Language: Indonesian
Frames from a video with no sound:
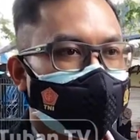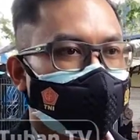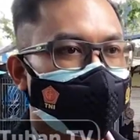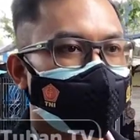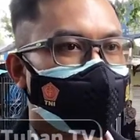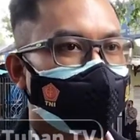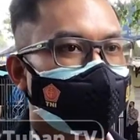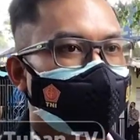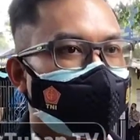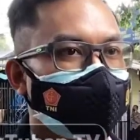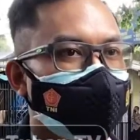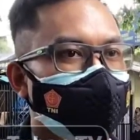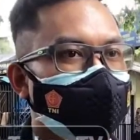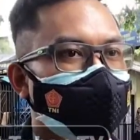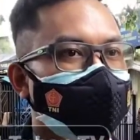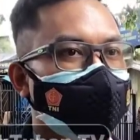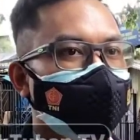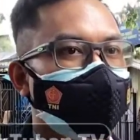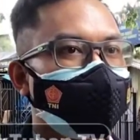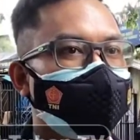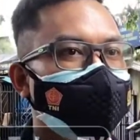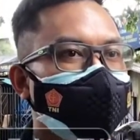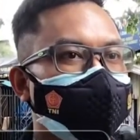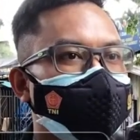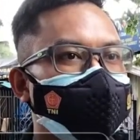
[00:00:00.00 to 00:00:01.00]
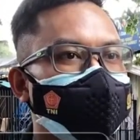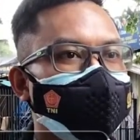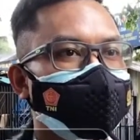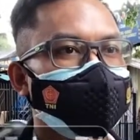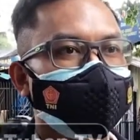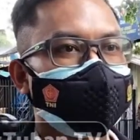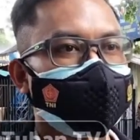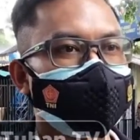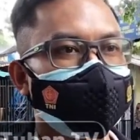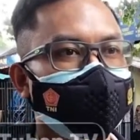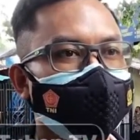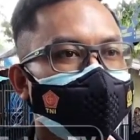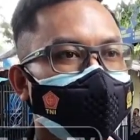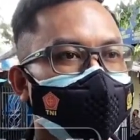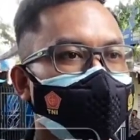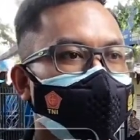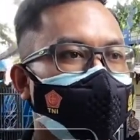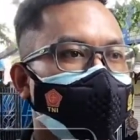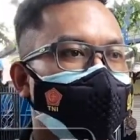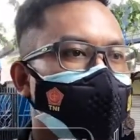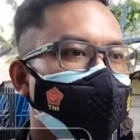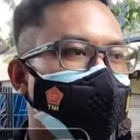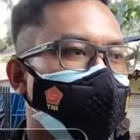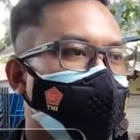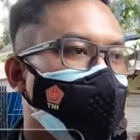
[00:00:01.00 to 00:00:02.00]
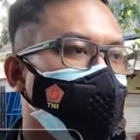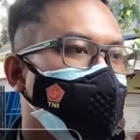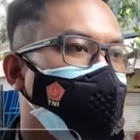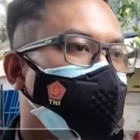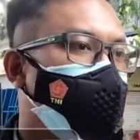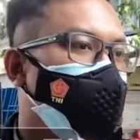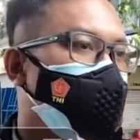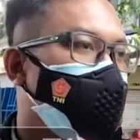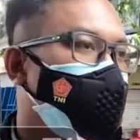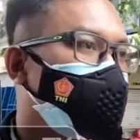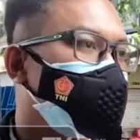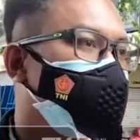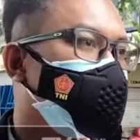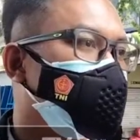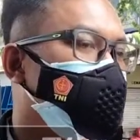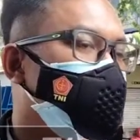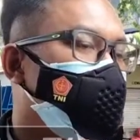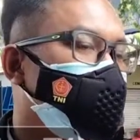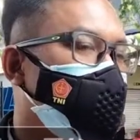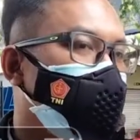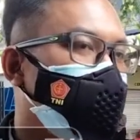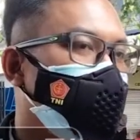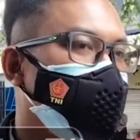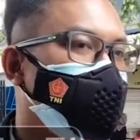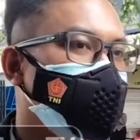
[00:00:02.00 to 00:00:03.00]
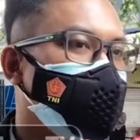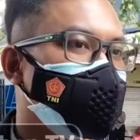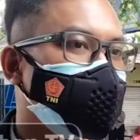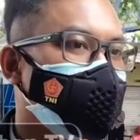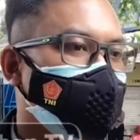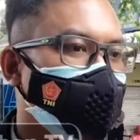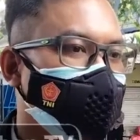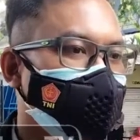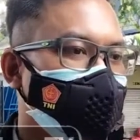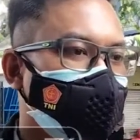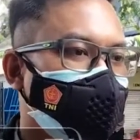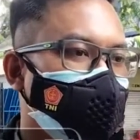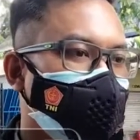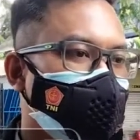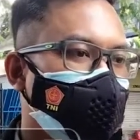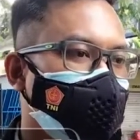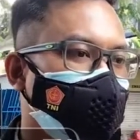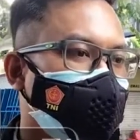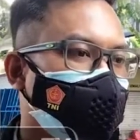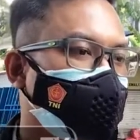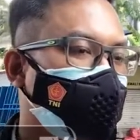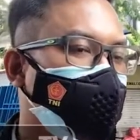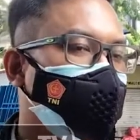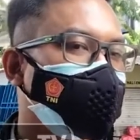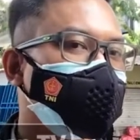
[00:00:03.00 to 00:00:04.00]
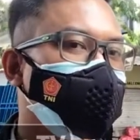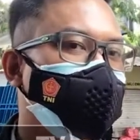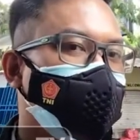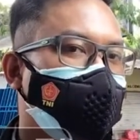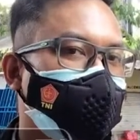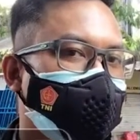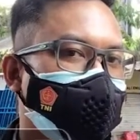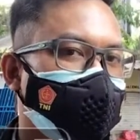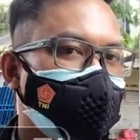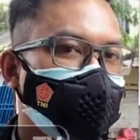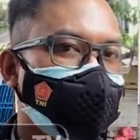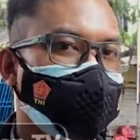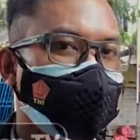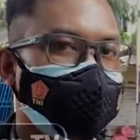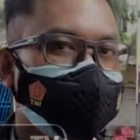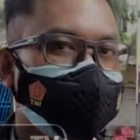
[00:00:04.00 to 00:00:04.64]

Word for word: Ancaman hukuman maksimal 4 tahun penjara.